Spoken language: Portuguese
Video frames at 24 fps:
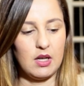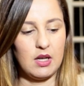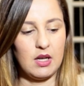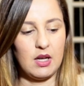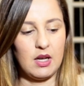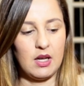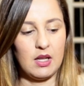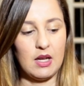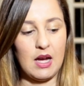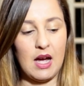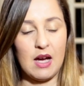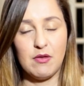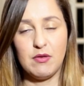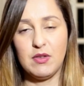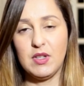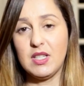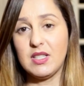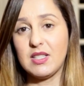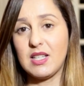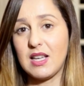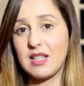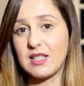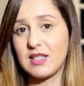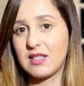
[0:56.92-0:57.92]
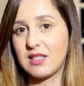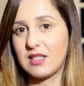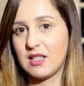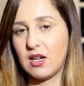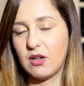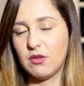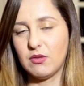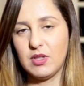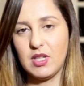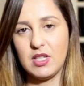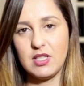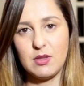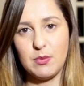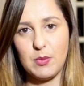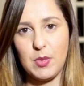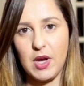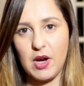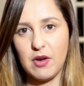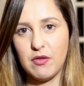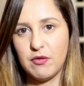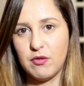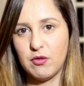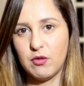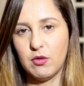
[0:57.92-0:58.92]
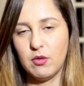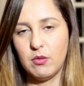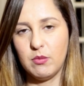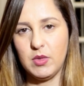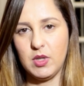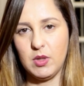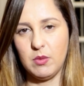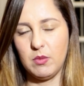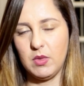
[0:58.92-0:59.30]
É, a fixação desse perfume